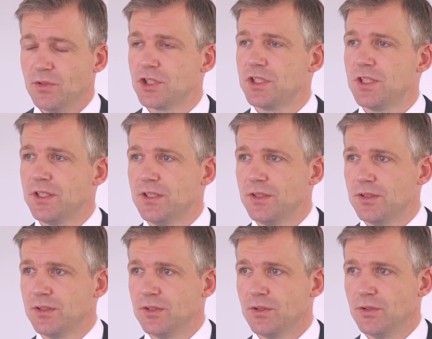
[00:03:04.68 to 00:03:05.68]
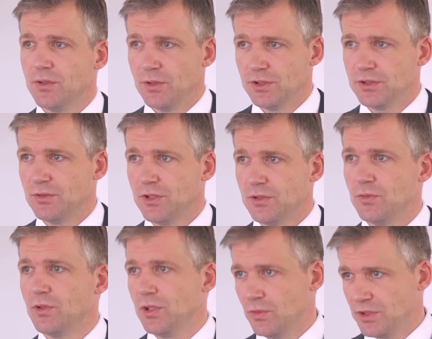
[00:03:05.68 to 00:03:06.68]
unterschiedliche Größenordnungen
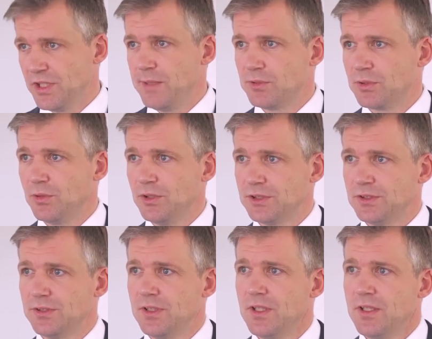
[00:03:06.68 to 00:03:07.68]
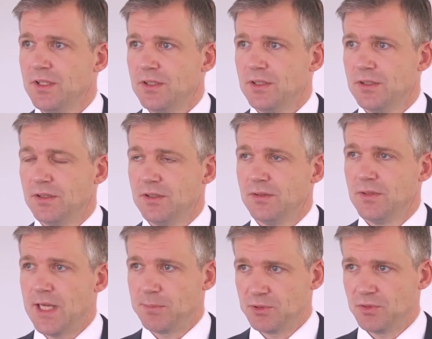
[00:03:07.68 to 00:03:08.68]
oder Unternehmensgrößen äh,
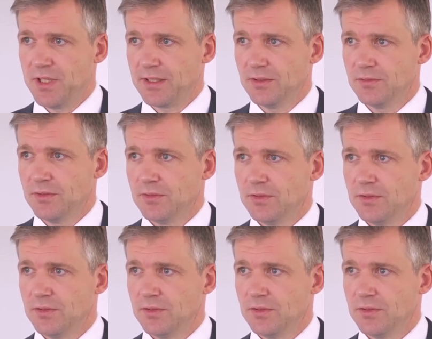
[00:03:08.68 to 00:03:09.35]
abzudecken.